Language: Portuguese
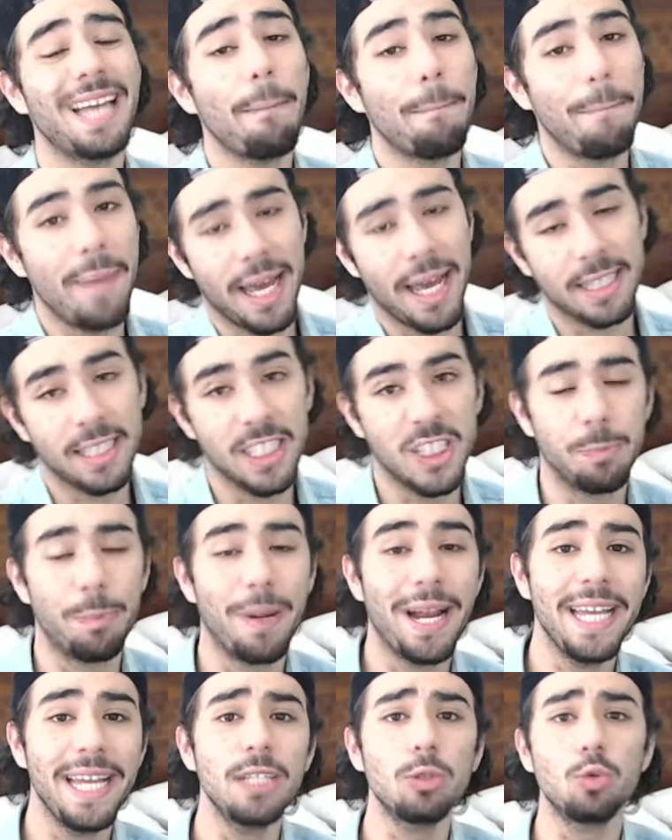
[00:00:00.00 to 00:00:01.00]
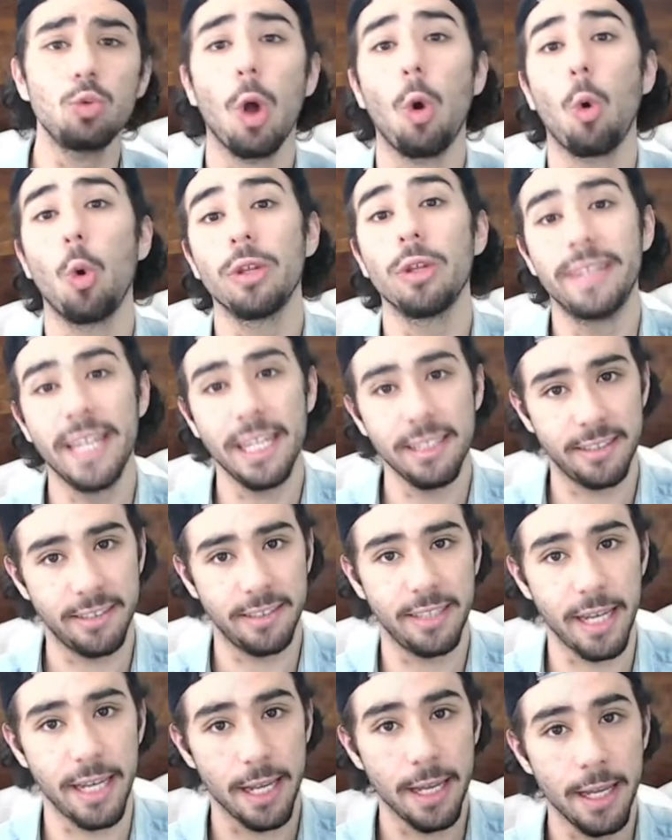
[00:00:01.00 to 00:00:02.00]
abertas para isso
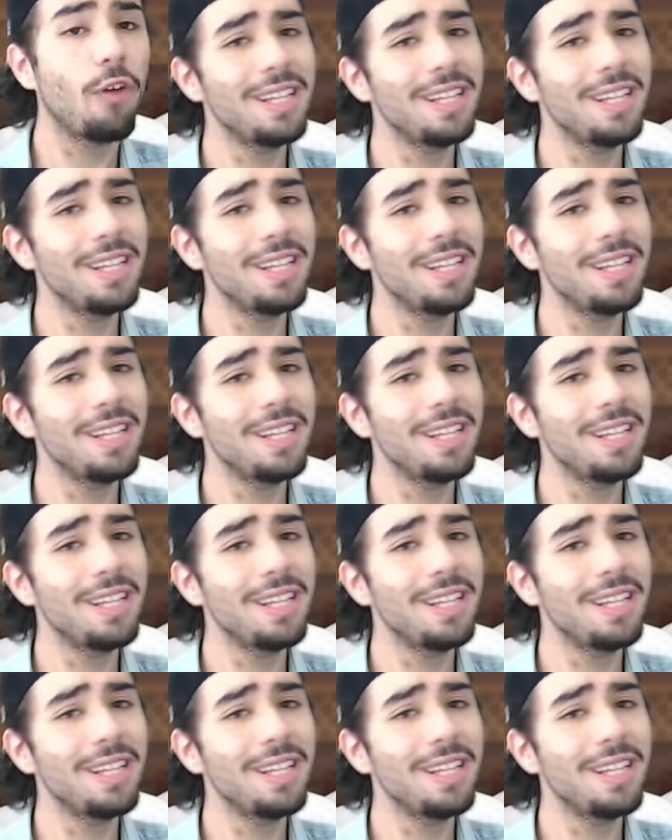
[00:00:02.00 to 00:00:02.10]
acontecer.